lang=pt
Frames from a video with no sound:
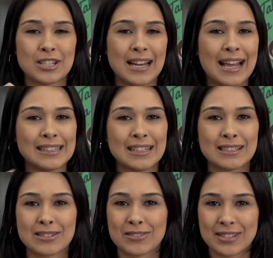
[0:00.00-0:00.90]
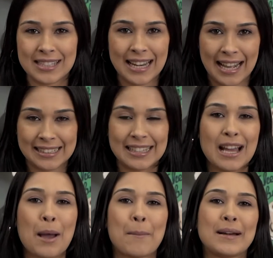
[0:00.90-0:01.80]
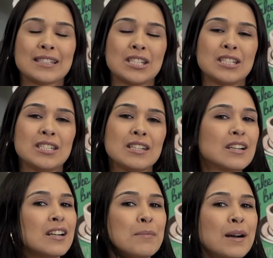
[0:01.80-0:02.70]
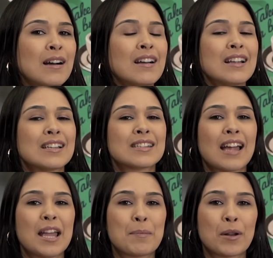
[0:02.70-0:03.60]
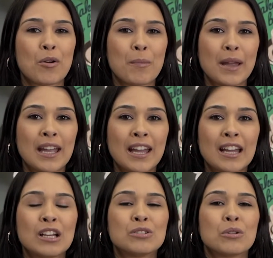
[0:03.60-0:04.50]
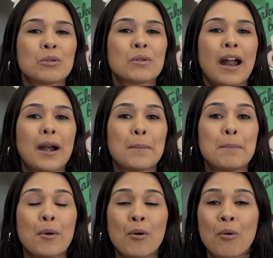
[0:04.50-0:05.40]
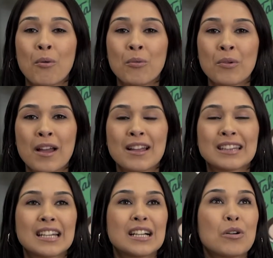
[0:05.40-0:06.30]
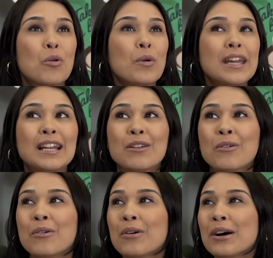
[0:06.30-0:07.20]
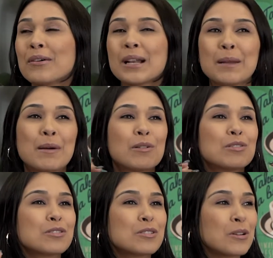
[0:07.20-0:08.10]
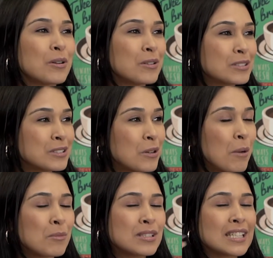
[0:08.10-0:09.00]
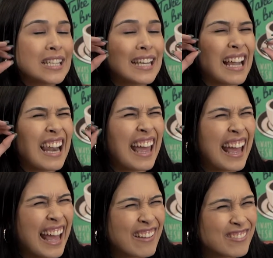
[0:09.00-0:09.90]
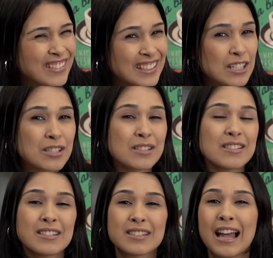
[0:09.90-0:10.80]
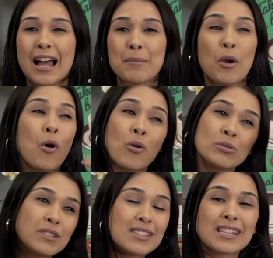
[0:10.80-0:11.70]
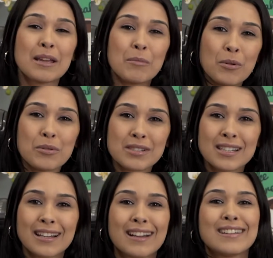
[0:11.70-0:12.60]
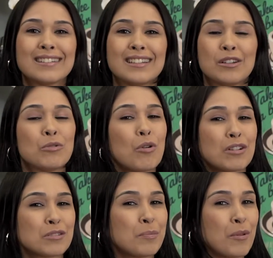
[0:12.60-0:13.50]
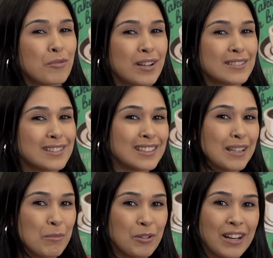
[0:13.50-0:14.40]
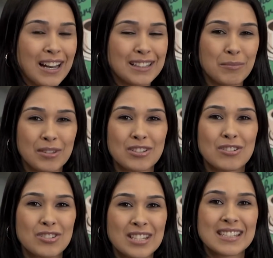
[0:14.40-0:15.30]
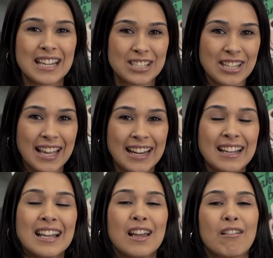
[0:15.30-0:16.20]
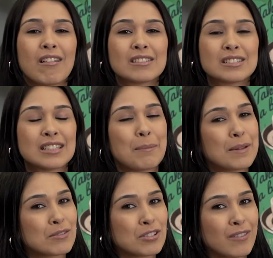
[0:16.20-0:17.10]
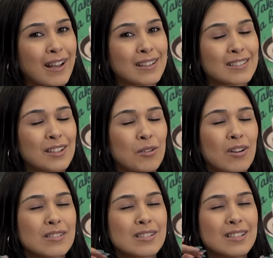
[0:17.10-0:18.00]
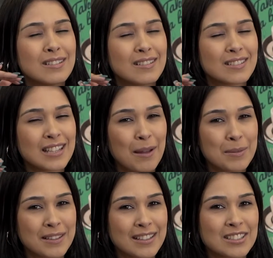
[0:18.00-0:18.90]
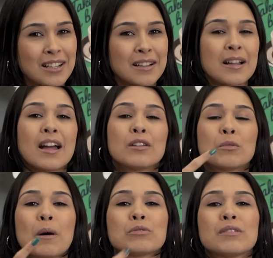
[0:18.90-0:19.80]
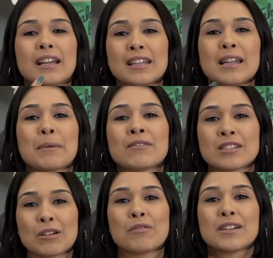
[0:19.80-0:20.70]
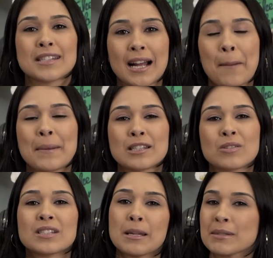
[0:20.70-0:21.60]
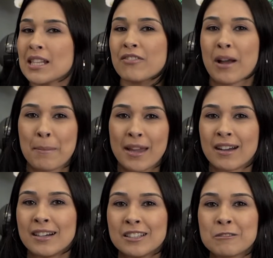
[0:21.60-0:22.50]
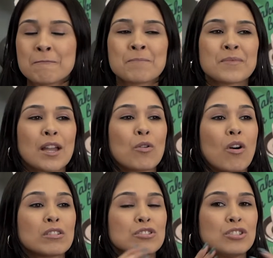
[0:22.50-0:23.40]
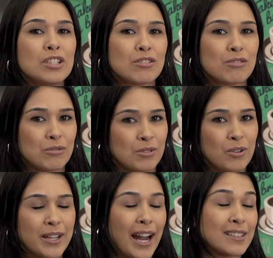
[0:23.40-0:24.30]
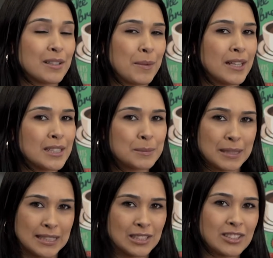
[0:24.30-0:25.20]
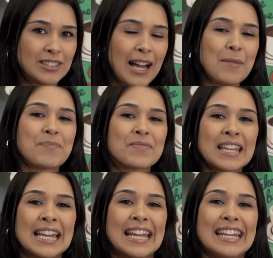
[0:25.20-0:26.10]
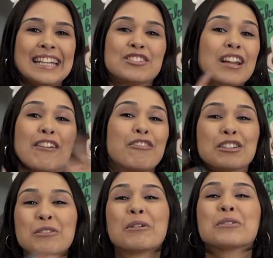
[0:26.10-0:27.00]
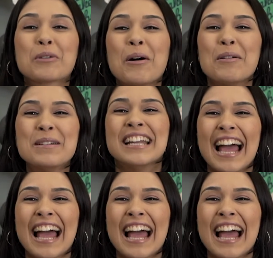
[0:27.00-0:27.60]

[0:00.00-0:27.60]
de nada dessas coisas erradas, mas a gente ama sair para comer num lugar bom, tranquilo, clima gostoso, musiquinha leve, sabe? Ou sem música, eu não gosto do povo cantando na minha orelha também. Tem gente que exagera. Gosto, se a pessoa estiver cantando, eu gosto que, sabe, esteja numa altura que dê para você conversar com a pessoa sem precisar ficar berrando. Eu gosto disso. E o Ricardo também ama isso, tá? E tirar foto enquanto come,